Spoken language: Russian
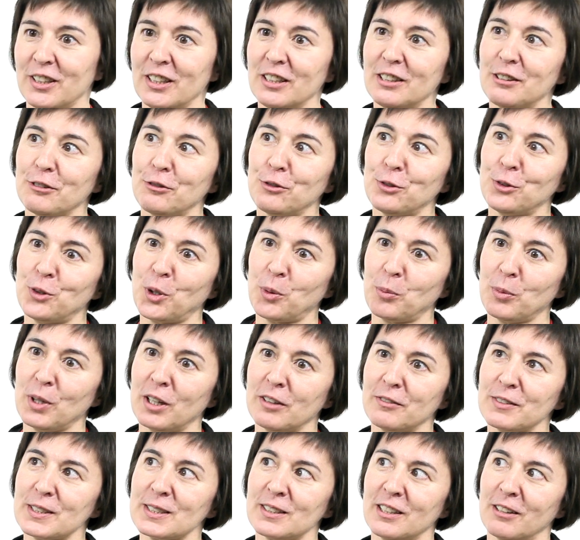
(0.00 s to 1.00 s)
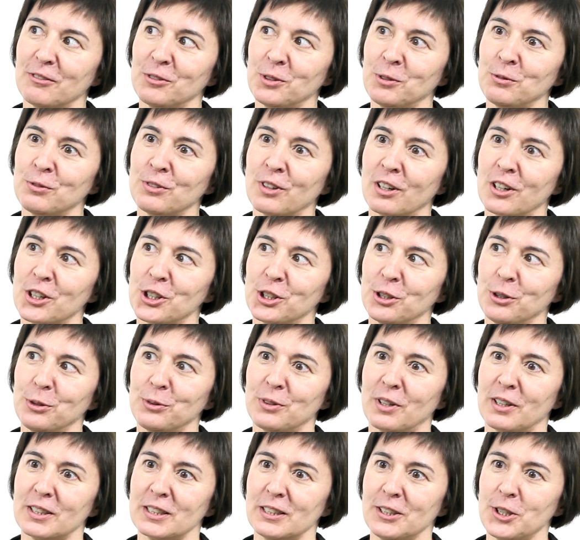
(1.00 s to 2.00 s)
эти формы в основном
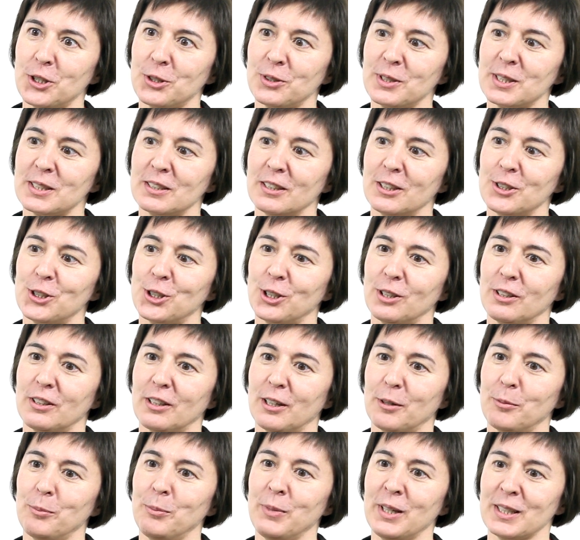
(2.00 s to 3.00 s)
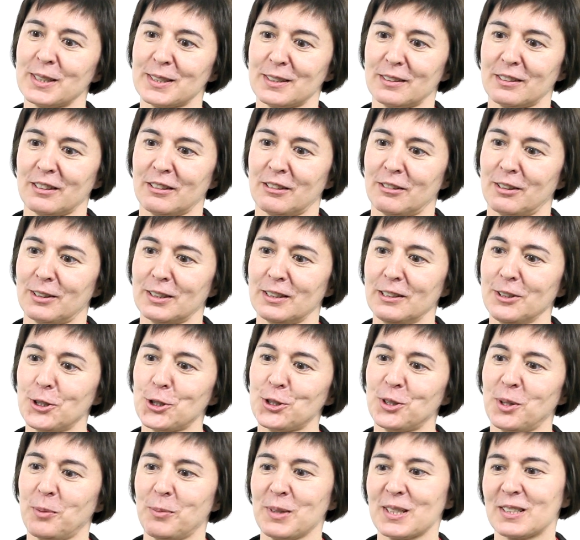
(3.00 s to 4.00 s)
выражают различные значения места,
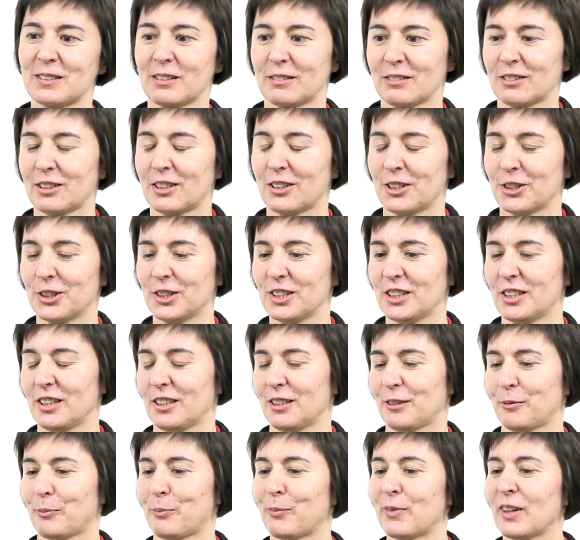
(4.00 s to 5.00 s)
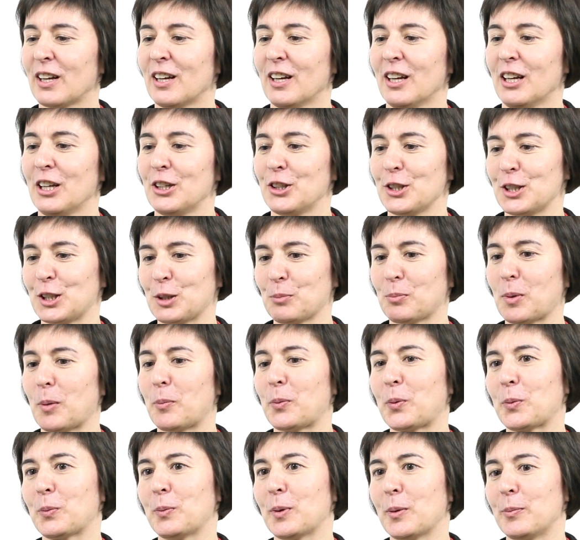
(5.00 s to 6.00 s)
различные местонахождения. Сейчас я
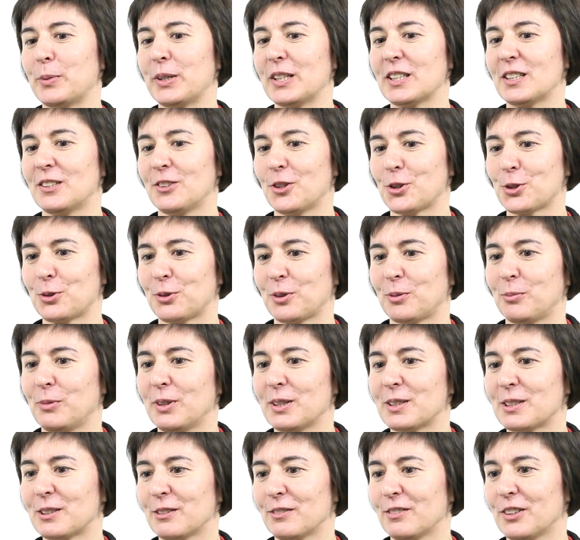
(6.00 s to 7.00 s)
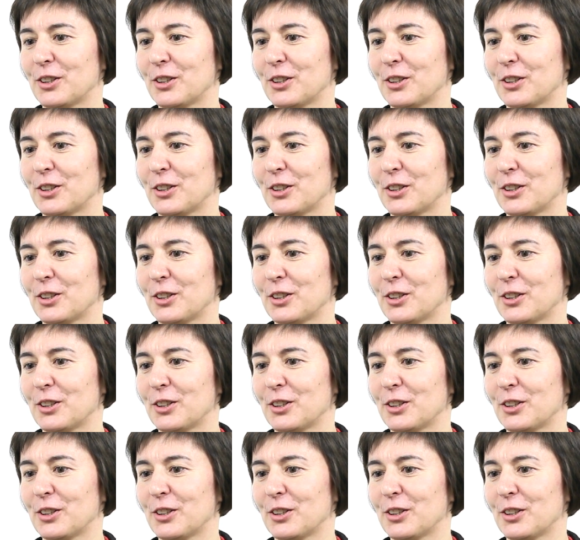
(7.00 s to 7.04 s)
попробую объяснить, что имеется в